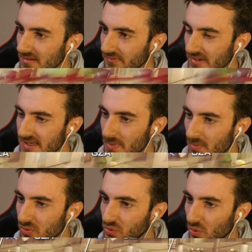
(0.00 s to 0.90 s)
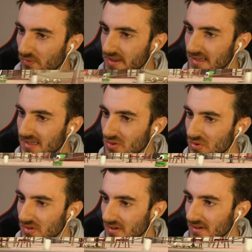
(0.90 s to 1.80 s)
Enfin, c'est pas pour trouver une
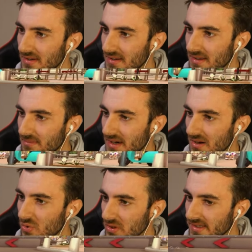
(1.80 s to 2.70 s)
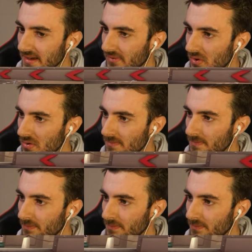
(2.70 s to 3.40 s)
excuse. Mais la course d'avant...